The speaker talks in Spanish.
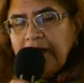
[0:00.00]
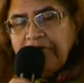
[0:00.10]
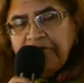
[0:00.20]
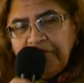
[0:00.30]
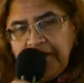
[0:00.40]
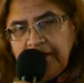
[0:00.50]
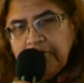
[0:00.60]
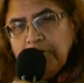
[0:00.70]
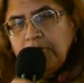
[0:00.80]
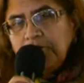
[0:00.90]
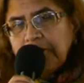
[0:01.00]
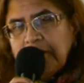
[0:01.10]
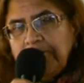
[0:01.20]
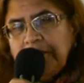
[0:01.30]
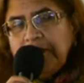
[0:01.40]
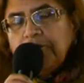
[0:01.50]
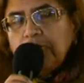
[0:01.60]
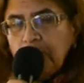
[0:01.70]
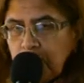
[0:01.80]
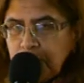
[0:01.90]
fe, con mucho respeto,
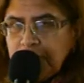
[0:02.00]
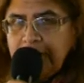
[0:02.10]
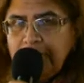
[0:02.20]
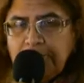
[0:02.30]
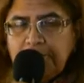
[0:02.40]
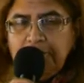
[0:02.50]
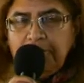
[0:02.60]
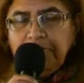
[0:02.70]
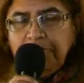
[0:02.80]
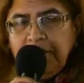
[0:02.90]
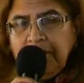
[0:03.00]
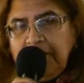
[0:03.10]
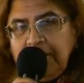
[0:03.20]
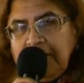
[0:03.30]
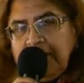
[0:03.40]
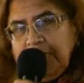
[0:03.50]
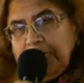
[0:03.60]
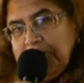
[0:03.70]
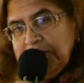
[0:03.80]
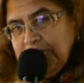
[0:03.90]
con mucha devoción. Y
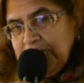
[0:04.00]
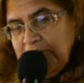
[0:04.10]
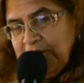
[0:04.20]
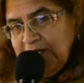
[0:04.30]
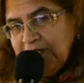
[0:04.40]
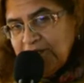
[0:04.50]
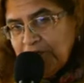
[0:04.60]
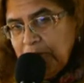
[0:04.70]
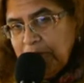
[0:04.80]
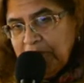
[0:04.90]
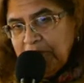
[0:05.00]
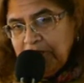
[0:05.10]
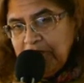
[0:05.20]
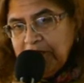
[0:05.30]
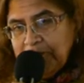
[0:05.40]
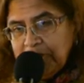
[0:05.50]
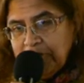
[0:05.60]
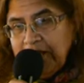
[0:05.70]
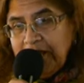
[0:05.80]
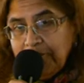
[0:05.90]
por eso también el Señor nos permitió que
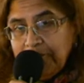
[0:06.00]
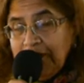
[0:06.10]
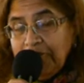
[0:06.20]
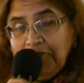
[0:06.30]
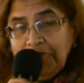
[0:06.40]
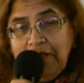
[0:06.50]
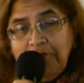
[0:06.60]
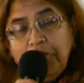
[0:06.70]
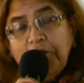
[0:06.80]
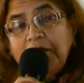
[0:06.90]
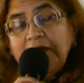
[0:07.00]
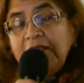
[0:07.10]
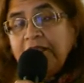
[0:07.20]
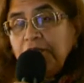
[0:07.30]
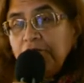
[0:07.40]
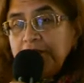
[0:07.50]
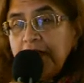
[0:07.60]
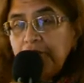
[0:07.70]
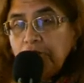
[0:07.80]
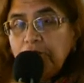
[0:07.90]
perduráramos tanto tiempo. 42
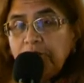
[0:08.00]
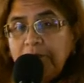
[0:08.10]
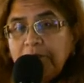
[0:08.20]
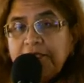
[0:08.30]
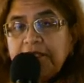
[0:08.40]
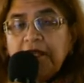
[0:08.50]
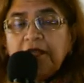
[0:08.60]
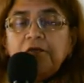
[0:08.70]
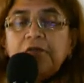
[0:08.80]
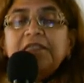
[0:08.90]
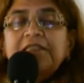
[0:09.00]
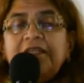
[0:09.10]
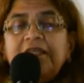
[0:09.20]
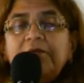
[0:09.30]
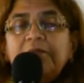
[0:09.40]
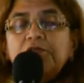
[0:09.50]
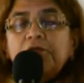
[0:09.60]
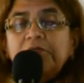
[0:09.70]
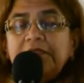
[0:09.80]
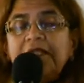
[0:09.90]
años cumplimos este año y serían, más,
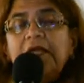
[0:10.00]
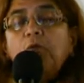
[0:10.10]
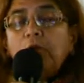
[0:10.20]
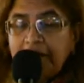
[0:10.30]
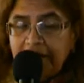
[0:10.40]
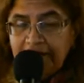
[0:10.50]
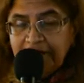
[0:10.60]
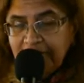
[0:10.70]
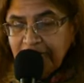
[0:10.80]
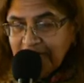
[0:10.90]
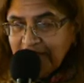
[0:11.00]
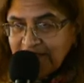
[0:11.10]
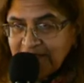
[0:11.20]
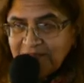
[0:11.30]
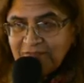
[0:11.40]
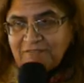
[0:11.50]
serían 43 fiestas